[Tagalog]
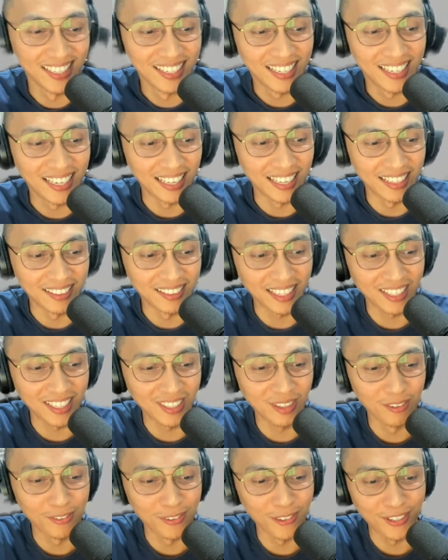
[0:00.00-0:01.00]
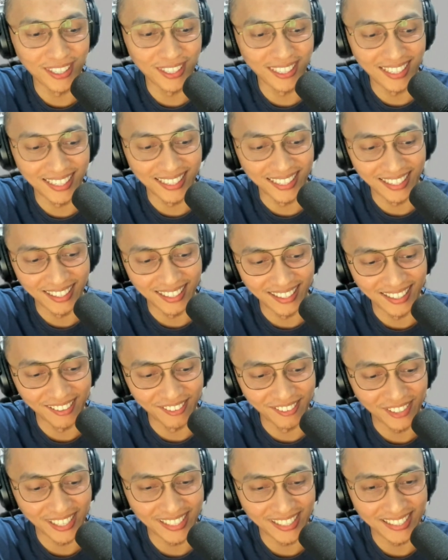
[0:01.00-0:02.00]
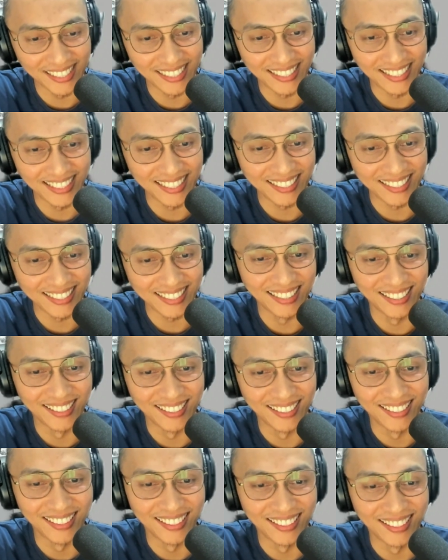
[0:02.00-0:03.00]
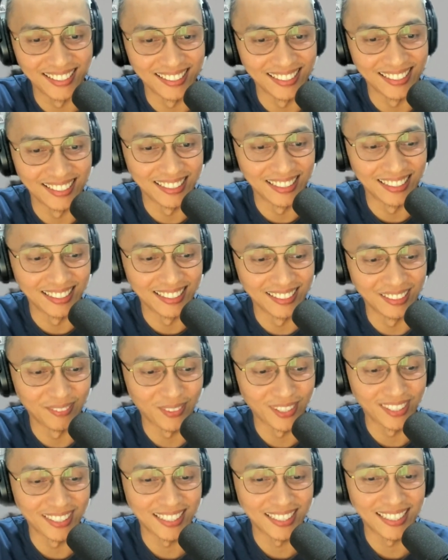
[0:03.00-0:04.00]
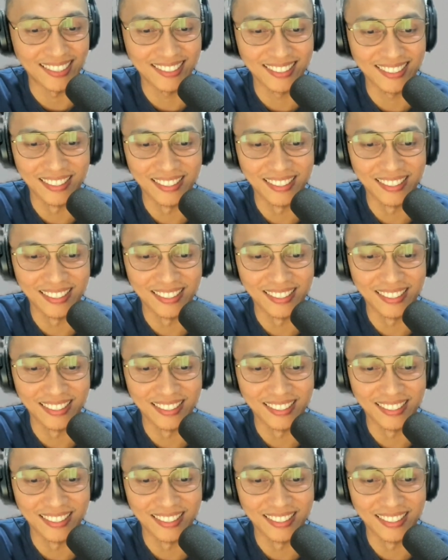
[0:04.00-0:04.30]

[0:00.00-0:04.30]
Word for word: And thank you for uh, finally guesting on uh, on the podcast.